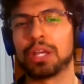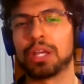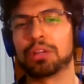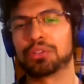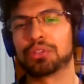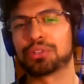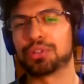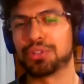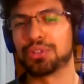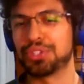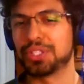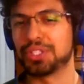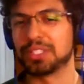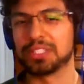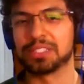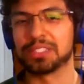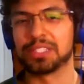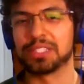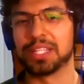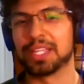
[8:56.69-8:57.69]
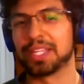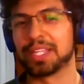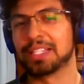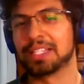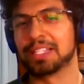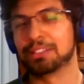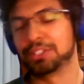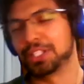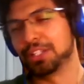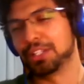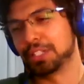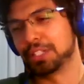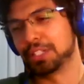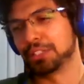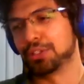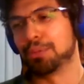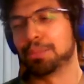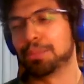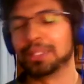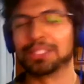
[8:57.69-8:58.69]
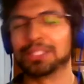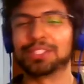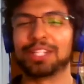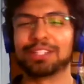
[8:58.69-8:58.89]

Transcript: que los coches este, que los tienen descompuestos